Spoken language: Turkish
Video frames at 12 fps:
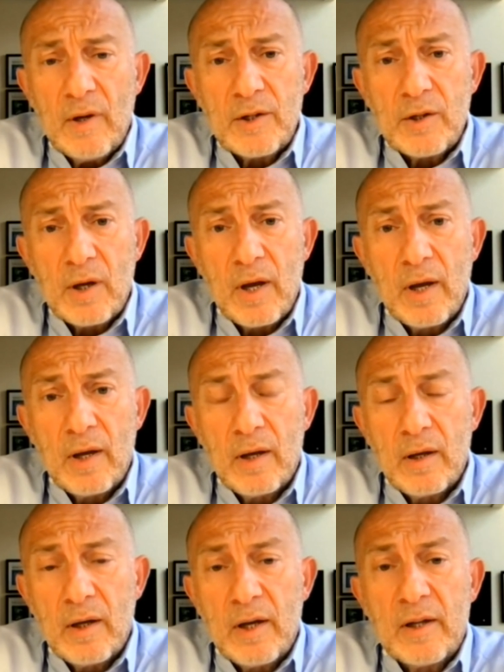e,
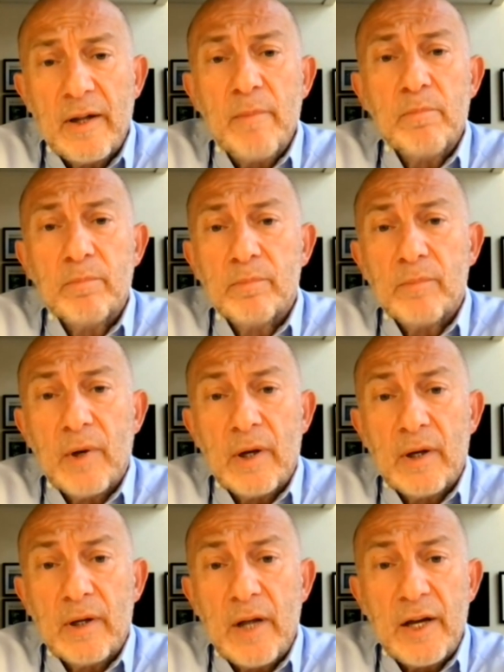iklim
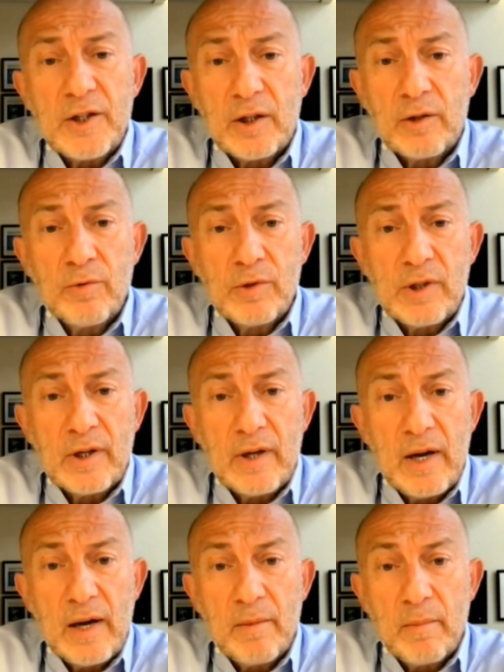e, değişikliği
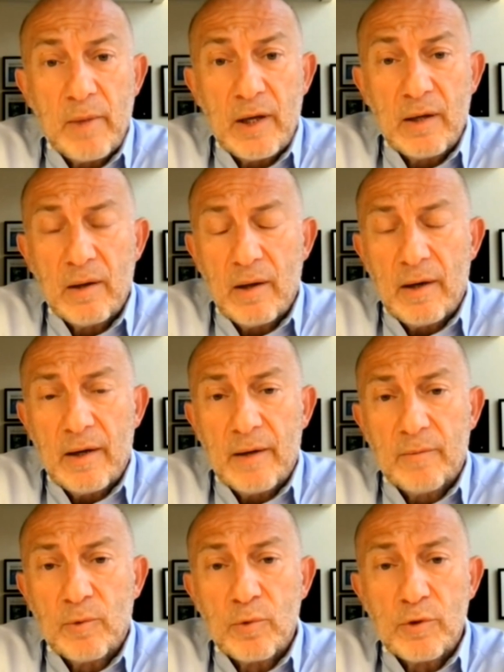üzerine bir
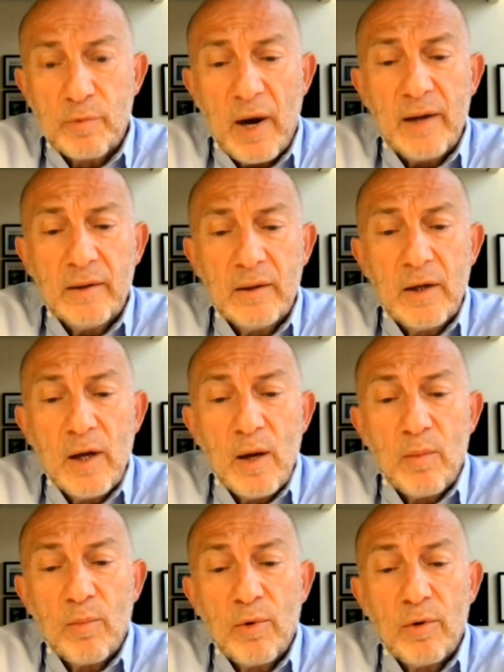e, uzman.
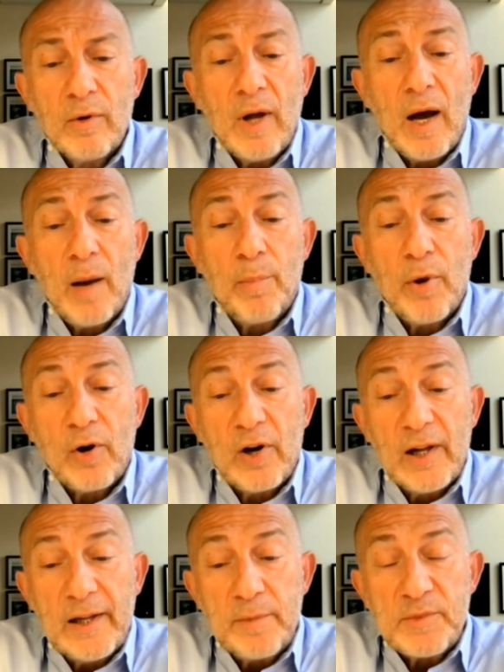Bunun
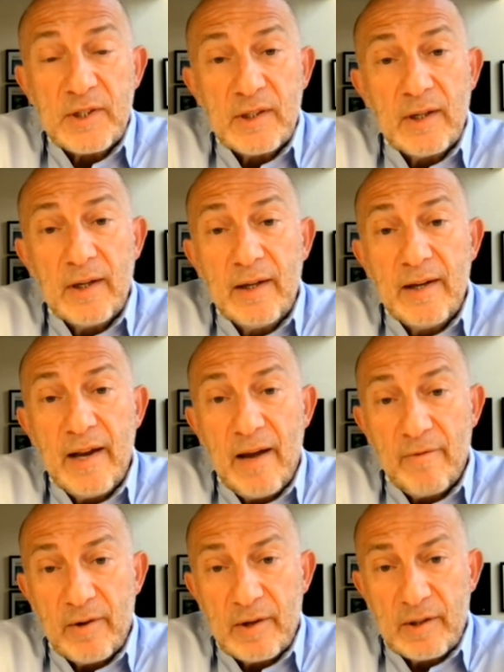Apocalypse
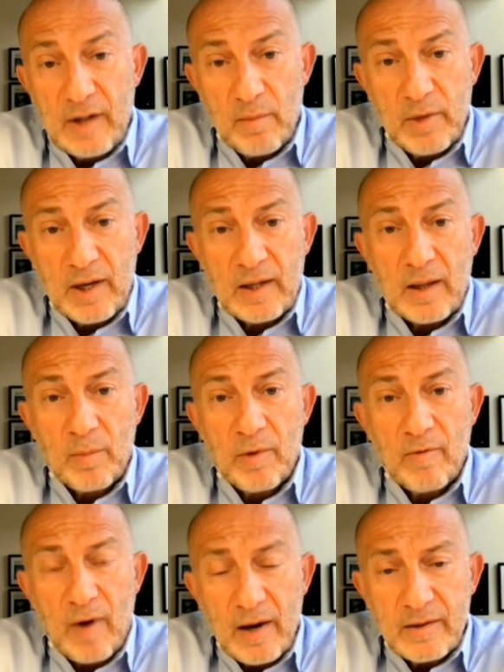Never diye bir
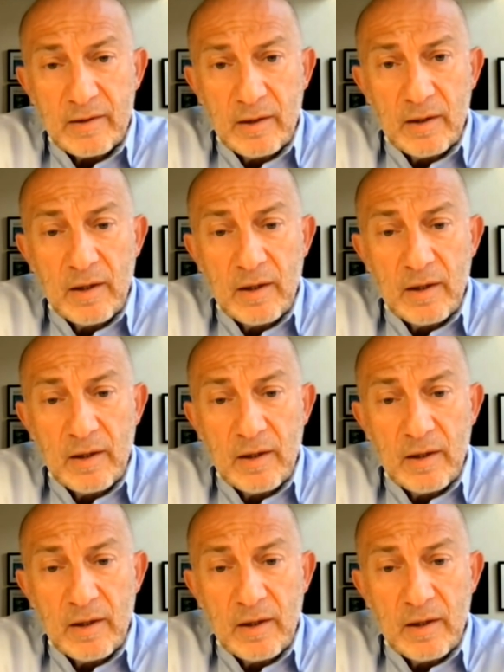kitabı var.